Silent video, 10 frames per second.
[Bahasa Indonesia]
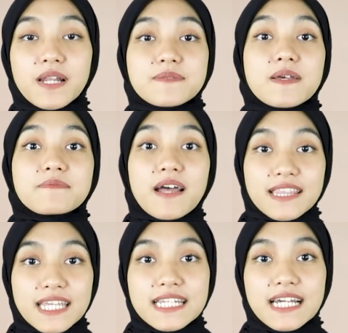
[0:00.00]
beras
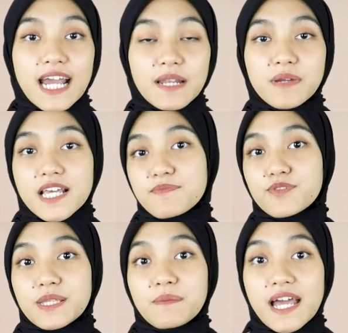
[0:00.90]
basmati dengan beras
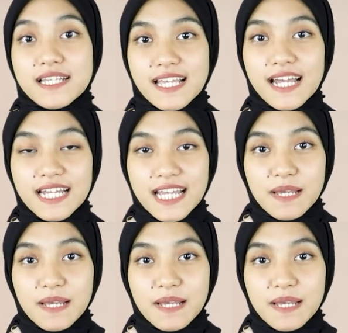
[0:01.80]
putih biasa?